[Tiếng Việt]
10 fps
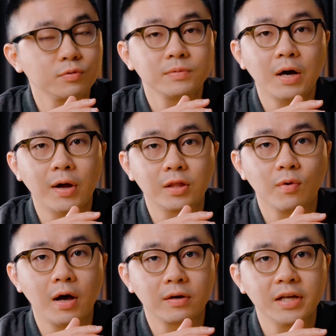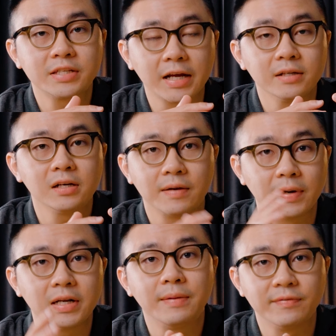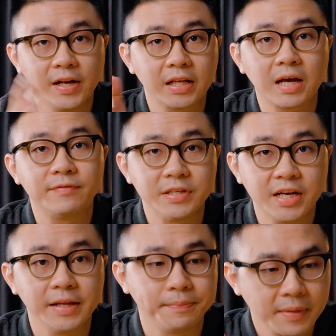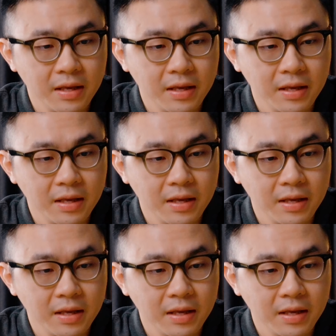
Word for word: chúng ta hoàn toàn có thể tránh được cái vấn đề vừa đề cập phần trên